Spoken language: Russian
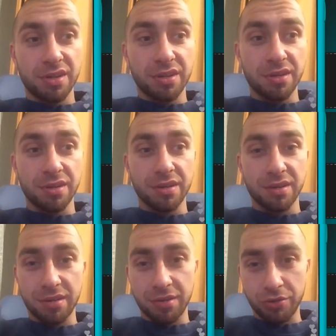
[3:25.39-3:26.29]

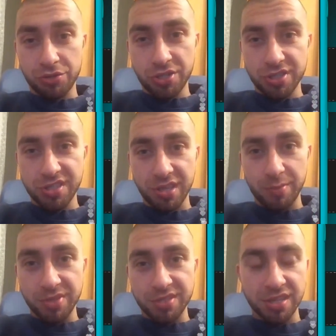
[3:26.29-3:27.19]
э,
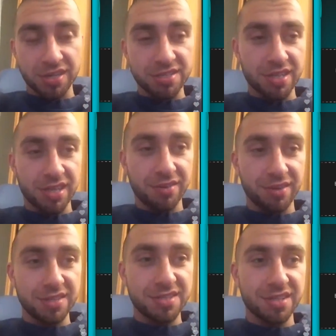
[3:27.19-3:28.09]
летчик-истребитель
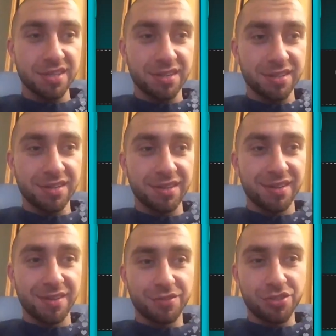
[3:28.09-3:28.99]
раскаивается
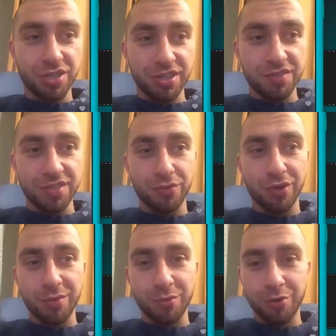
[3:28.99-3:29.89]
в течение всего
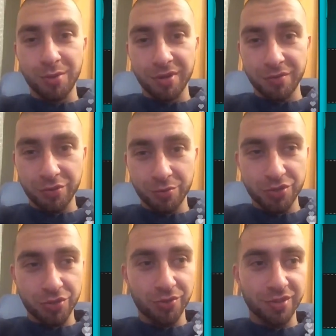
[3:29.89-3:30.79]
альбома в том,
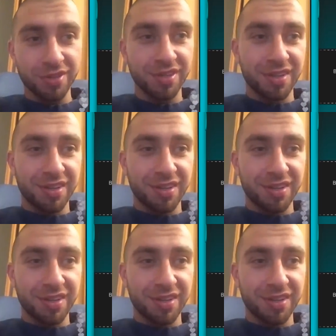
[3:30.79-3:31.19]
что он